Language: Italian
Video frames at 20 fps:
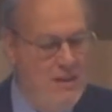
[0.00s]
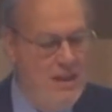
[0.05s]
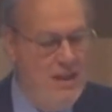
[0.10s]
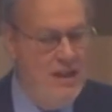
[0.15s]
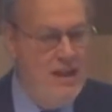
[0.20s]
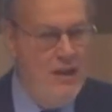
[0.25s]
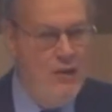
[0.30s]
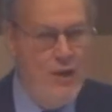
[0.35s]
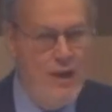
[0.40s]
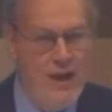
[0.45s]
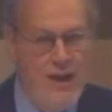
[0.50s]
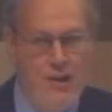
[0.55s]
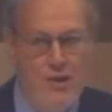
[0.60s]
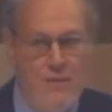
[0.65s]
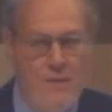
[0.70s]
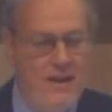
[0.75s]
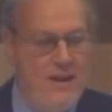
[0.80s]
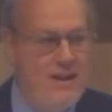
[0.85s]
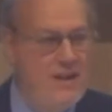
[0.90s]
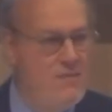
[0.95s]
Michele
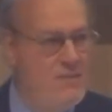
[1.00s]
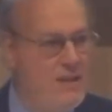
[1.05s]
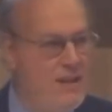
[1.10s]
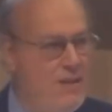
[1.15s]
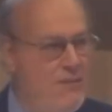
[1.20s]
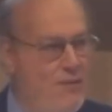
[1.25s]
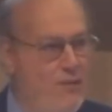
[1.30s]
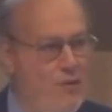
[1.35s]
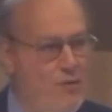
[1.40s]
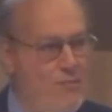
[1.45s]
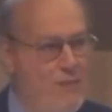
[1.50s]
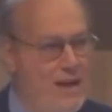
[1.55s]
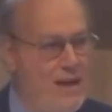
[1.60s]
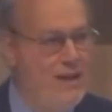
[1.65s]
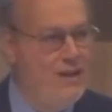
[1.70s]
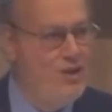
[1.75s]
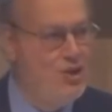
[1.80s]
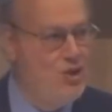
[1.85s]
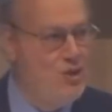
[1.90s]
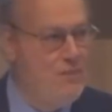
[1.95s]
Aurelio per gli aspetti
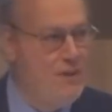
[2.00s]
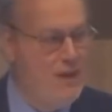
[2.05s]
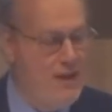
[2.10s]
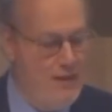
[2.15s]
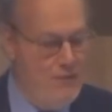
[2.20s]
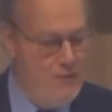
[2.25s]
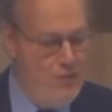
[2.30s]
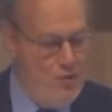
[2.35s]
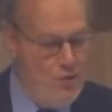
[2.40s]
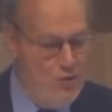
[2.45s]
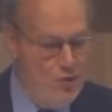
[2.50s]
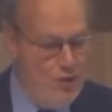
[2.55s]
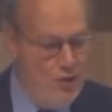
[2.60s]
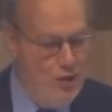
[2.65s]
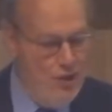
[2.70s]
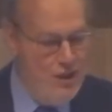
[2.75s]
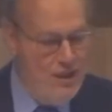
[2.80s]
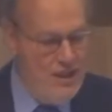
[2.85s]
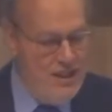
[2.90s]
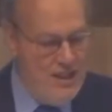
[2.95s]
informatici, per le
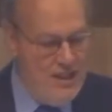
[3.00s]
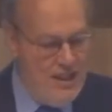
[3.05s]
foto,